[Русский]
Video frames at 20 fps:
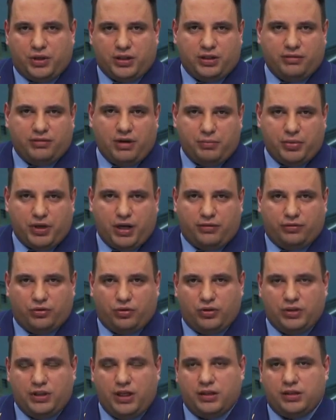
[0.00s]

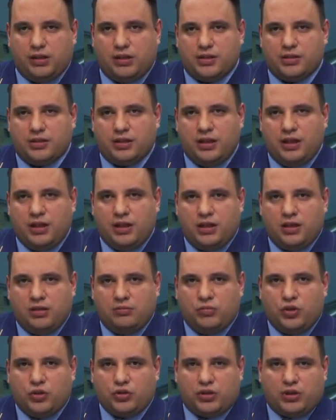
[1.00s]
противоправную деятельность
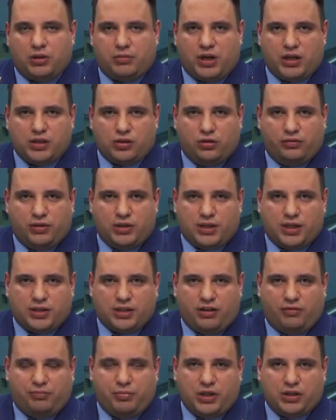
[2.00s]
может образовывать
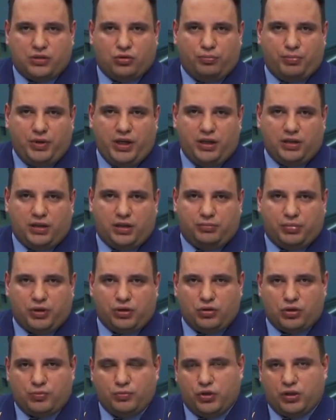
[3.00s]
состав преступлений,
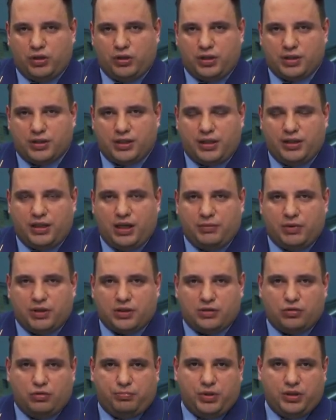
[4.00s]
предусмотренных
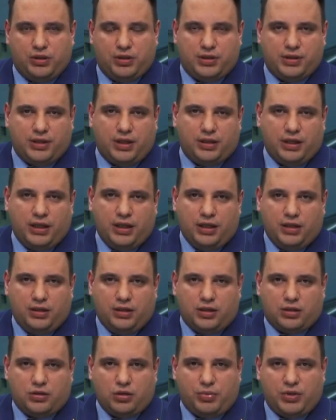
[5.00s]
статьями 150
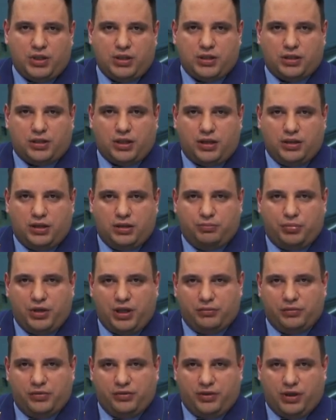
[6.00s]
и 151
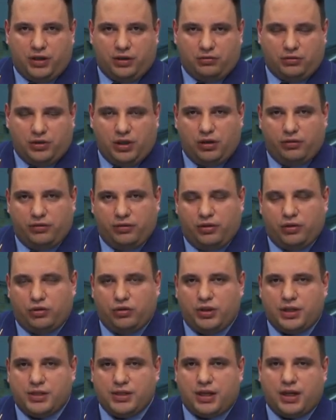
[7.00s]
прим. 2 Уголовного
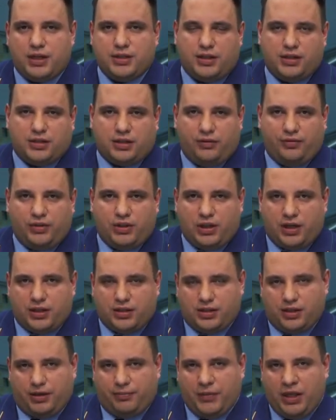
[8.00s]
кодекса Российской
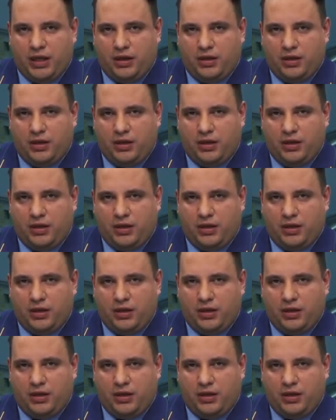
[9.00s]
Федерации.